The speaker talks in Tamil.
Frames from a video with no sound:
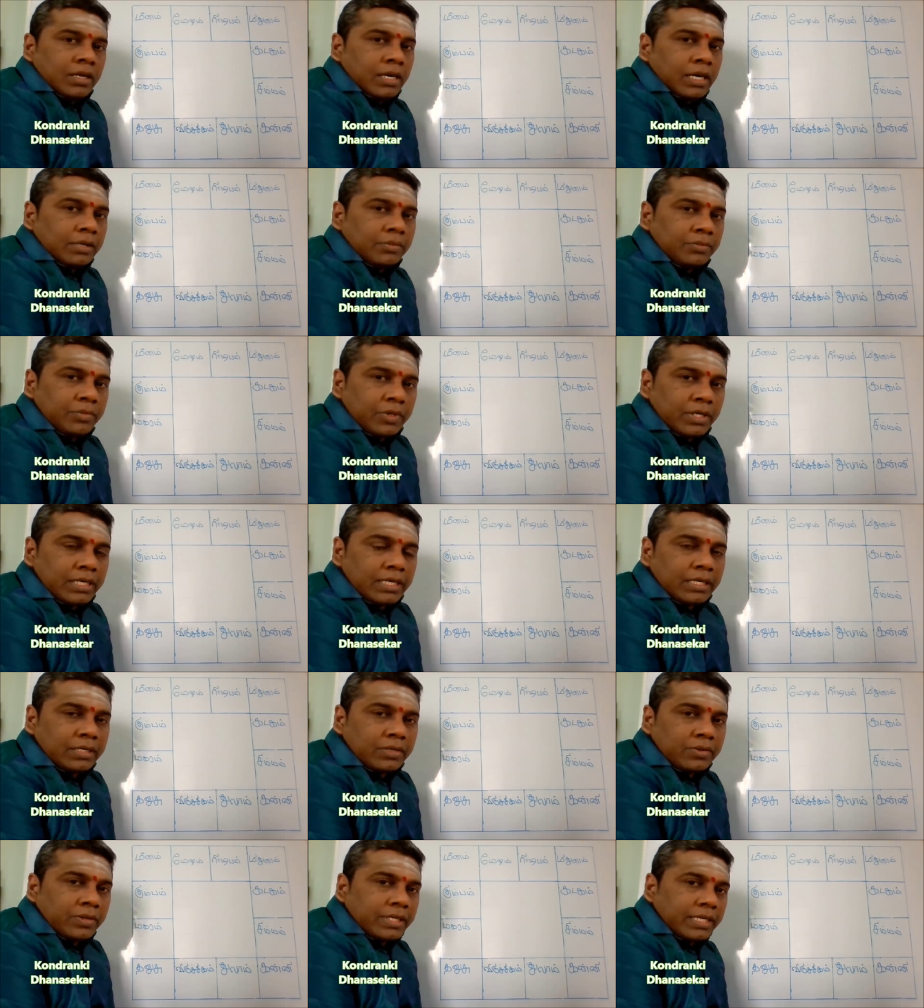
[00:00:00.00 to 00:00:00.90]
அன்புள்ள
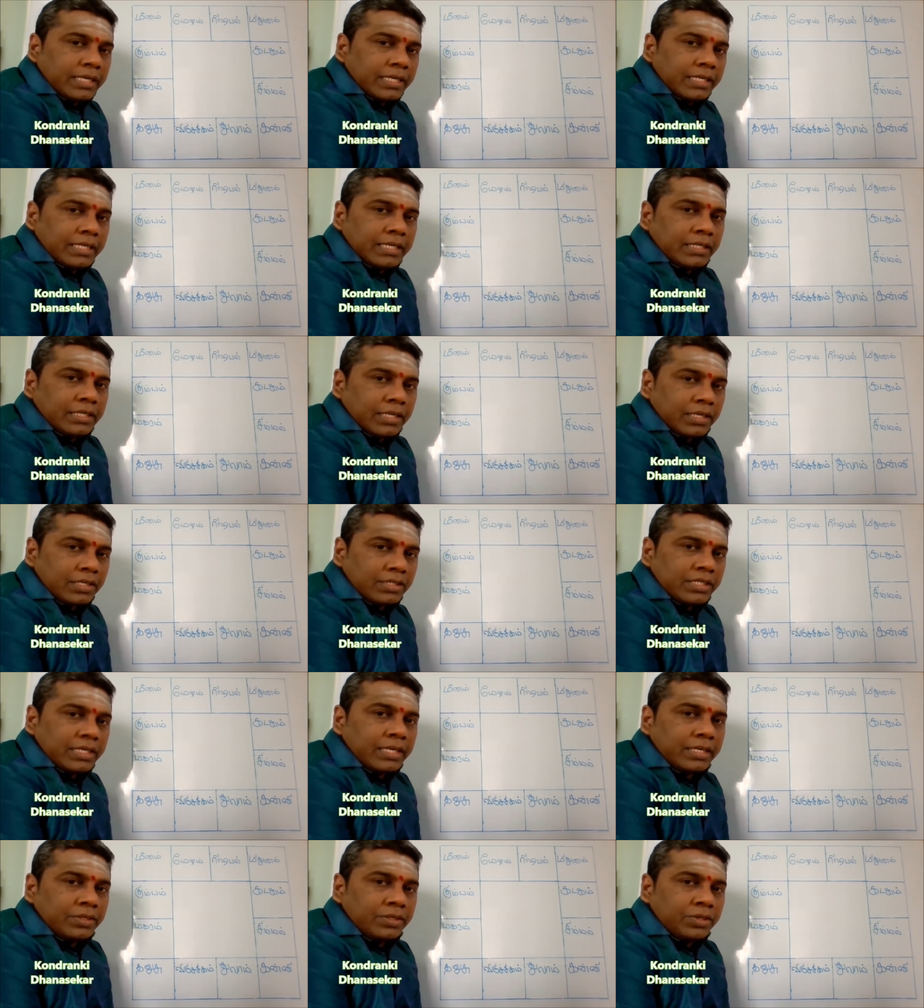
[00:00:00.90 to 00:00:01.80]
கொண்டரங்கி
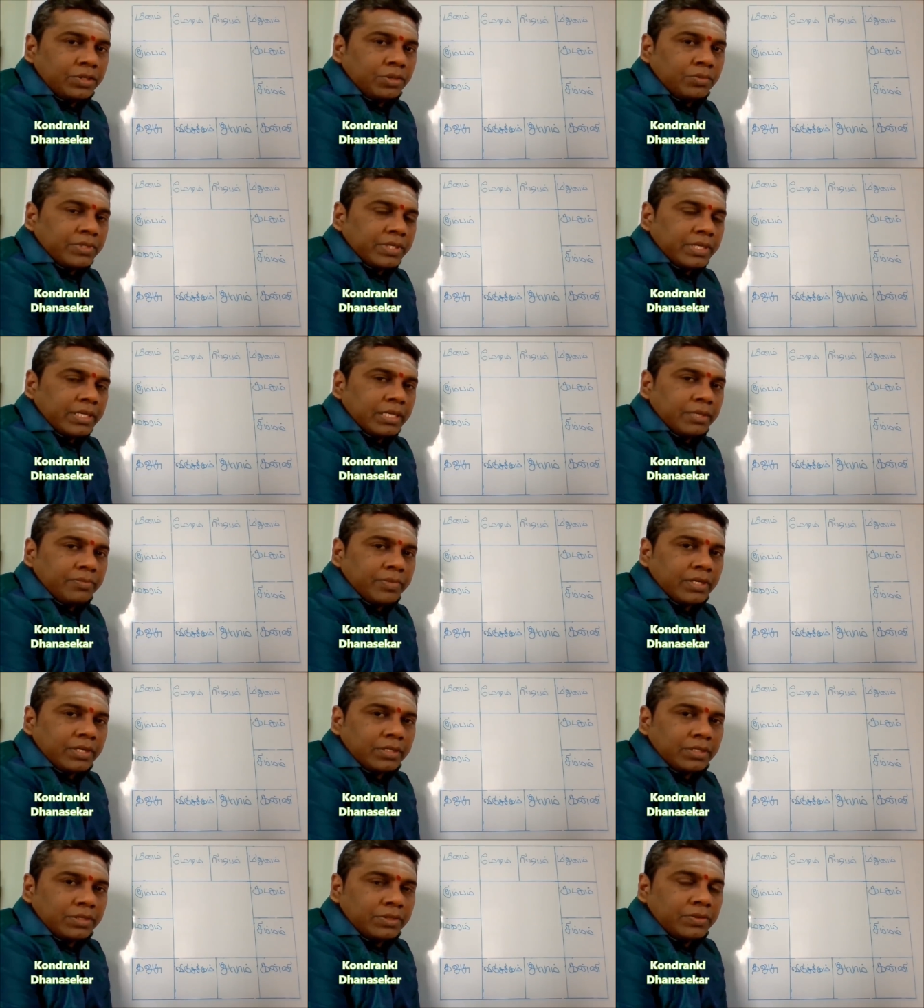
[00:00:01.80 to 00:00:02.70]
தனசேகர் யூடியூப் சேனலை
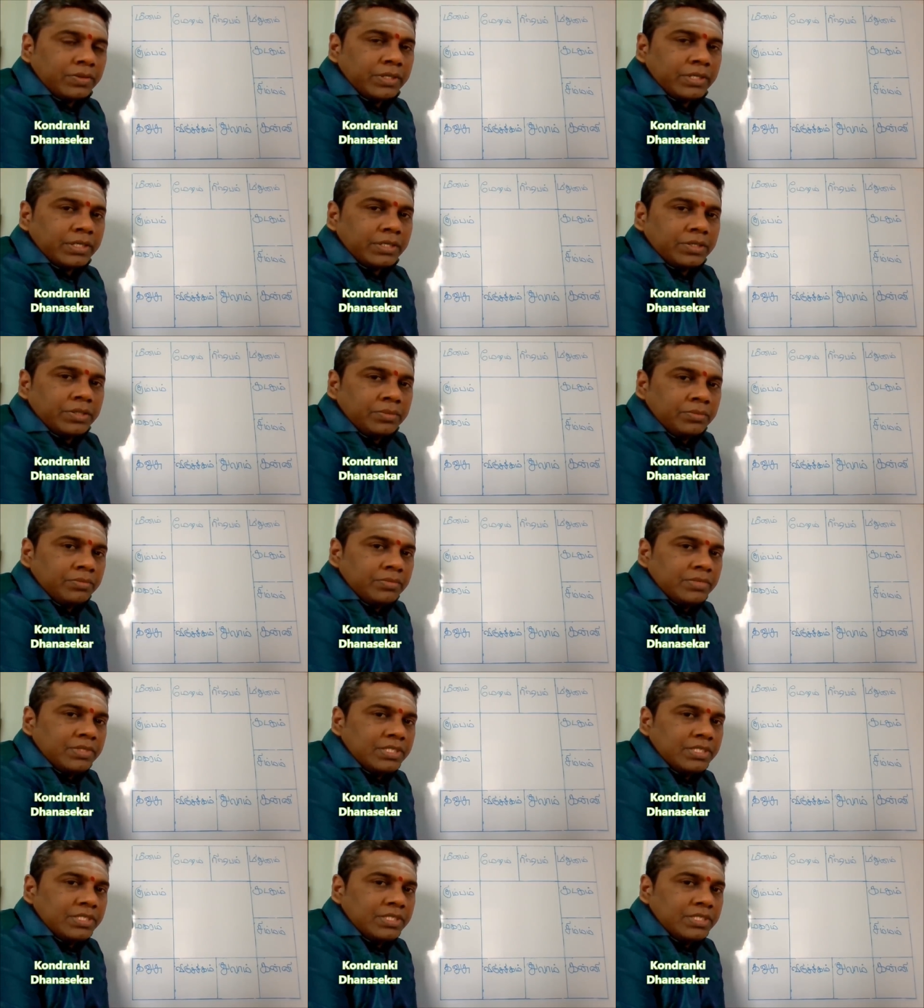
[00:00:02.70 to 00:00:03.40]
பார்த்து கொண்டிருக்கும்